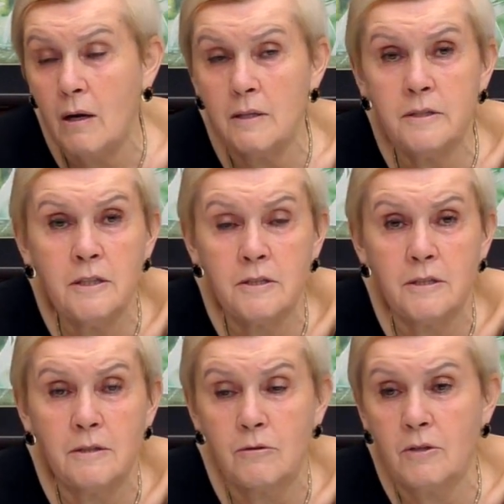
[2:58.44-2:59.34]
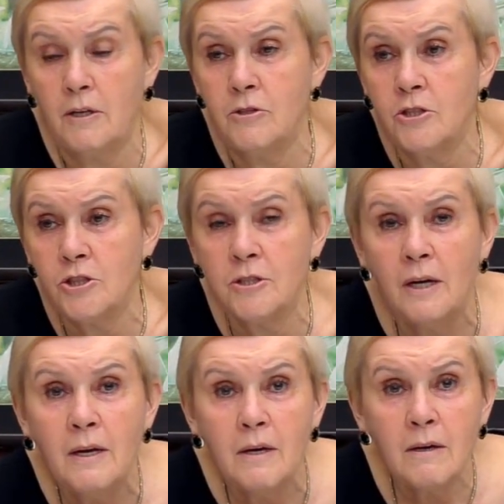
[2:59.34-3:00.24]
А, здесь-то, конечно,
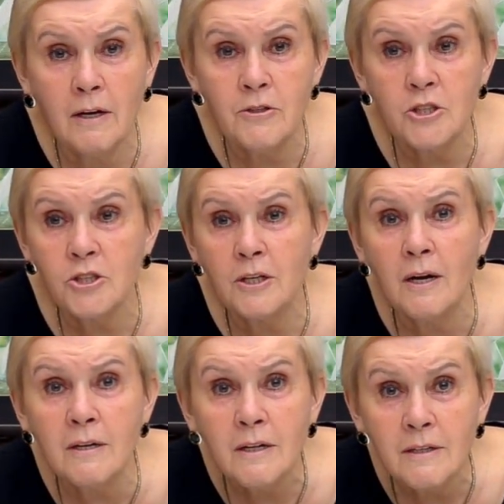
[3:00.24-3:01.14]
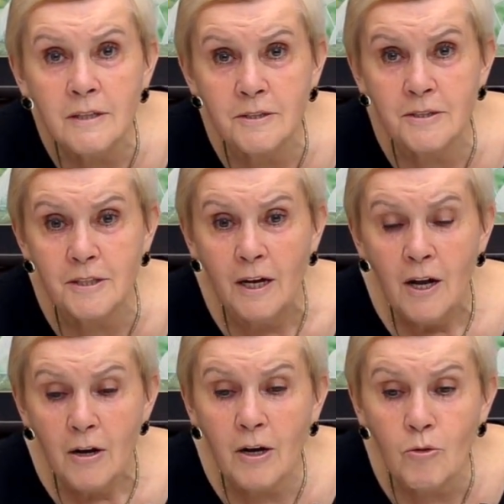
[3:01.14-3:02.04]
Конечно, какая разница,
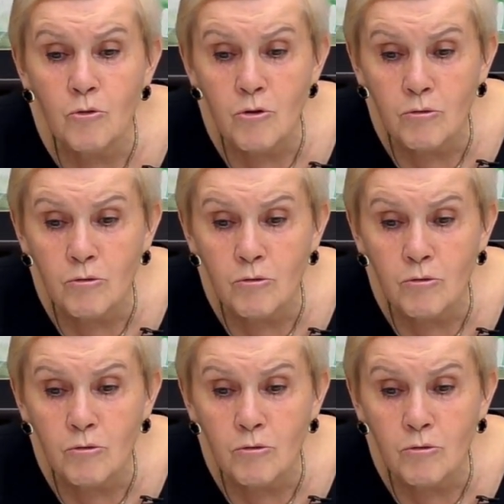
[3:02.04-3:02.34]
какой